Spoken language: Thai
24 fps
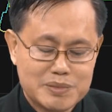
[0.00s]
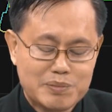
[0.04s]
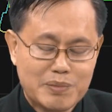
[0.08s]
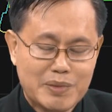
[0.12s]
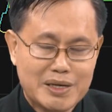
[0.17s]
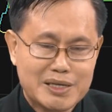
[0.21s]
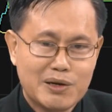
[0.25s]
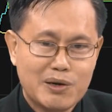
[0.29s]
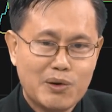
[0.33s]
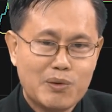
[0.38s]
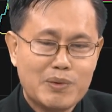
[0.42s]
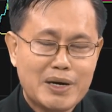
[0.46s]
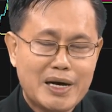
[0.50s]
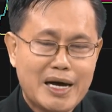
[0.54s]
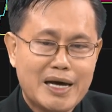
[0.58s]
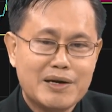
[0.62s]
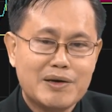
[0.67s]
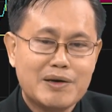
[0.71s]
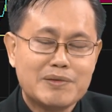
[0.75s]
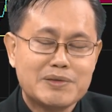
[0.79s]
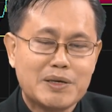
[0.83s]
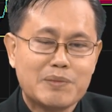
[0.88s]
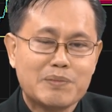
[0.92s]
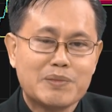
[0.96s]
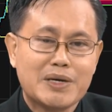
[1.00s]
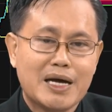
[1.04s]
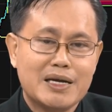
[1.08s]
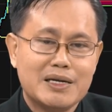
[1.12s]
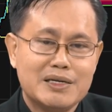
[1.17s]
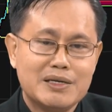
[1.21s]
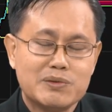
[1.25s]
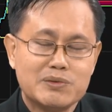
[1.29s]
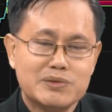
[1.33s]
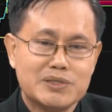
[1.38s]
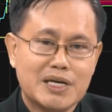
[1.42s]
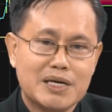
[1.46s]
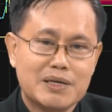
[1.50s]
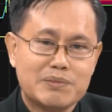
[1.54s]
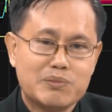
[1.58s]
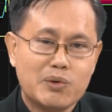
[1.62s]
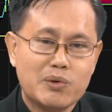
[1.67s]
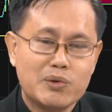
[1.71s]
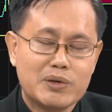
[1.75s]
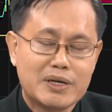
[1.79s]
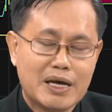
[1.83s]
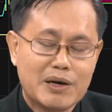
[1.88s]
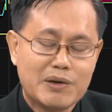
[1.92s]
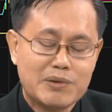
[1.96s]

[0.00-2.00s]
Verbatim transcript: มันจะลงหารับสำคัญที่คุณเชษฐ์พูดแถ